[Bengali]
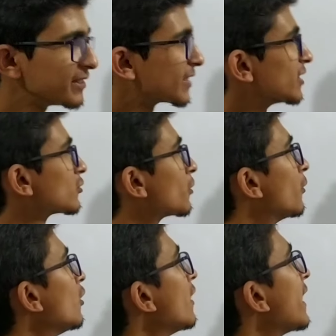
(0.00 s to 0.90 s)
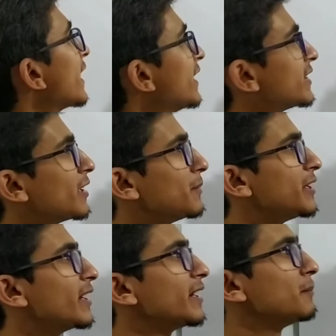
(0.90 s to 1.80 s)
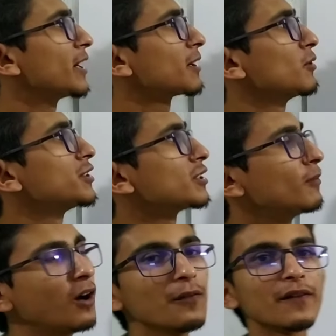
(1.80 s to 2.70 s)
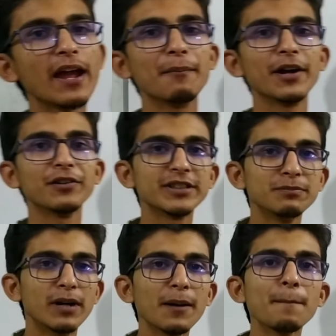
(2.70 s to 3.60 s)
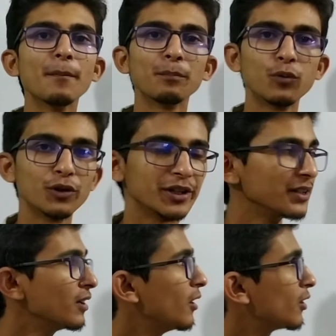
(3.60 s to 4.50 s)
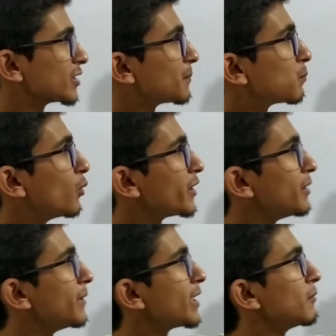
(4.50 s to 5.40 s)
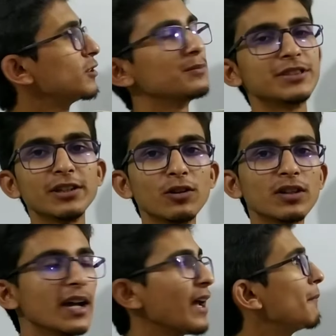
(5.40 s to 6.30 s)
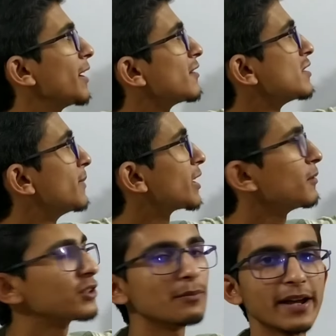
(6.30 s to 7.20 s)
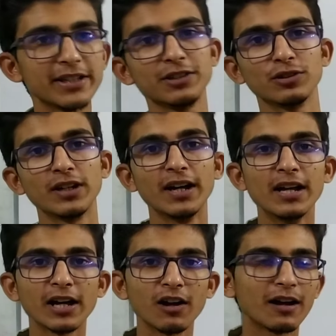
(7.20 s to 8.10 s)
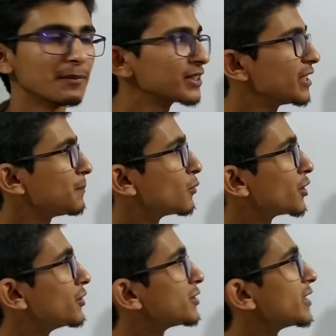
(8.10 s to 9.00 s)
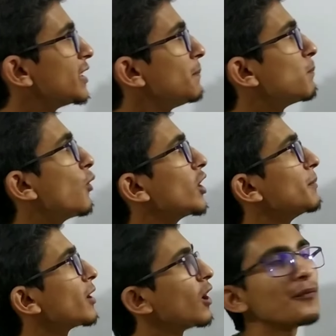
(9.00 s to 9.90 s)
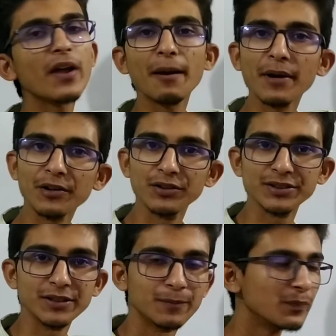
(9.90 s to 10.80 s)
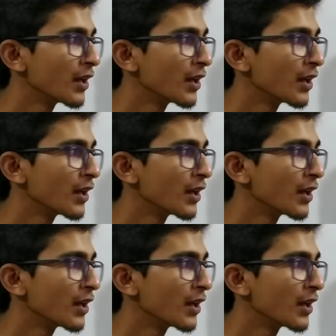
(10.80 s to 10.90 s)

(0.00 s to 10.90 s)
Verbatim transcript: ডিসকাস করব ইন্টারমিডিয়ারি মেটাবলিজম অফ অ্যামাইনোসিড বা প্রোটিন অর্থাৎ প্রোটিন মেটাবলিজম যে কথা অ্যামাইনোসিড মেটাবলিজম একই কথা কারণ আমরা জানি প্রোটিন হচ্ছে কি পলিমার অফ অ্যামাইনোসিড